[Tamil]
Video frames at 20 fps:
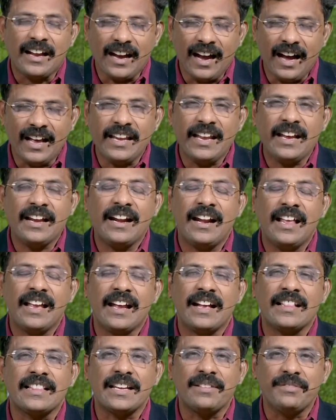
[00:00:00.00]
காரியங்களை
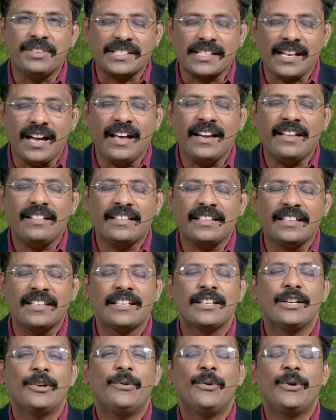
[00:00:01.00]
கத்தர் விசாரித்து
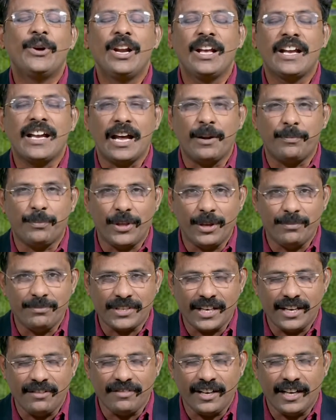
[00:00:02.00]
உங்களுக்கு அற்புதம்
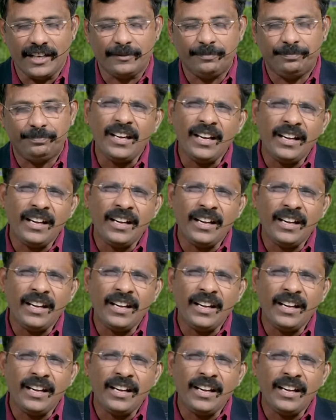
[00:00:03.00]
செய்வார்